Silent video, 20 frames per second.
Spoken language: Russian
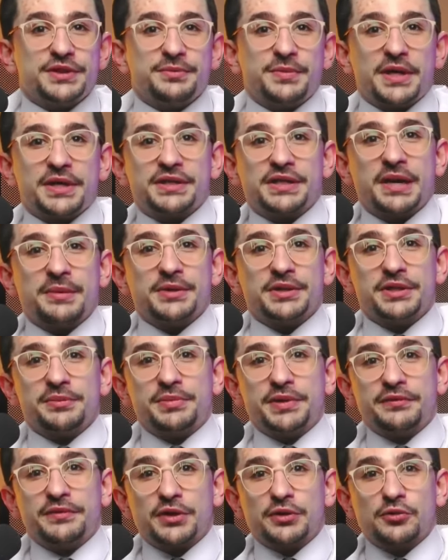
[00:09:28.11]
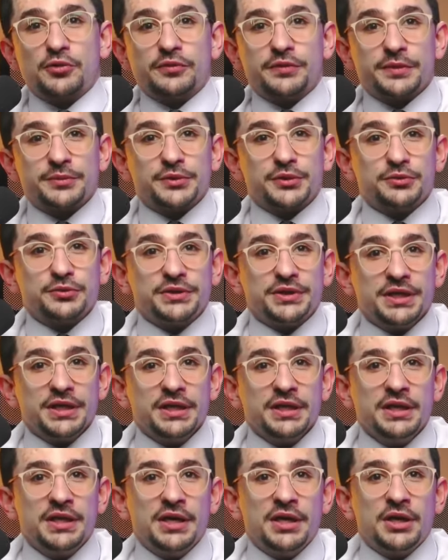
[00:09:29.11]
департамента при Верховном
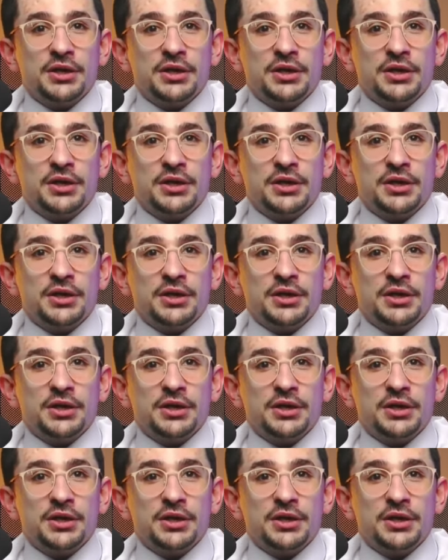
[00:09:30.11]
суде,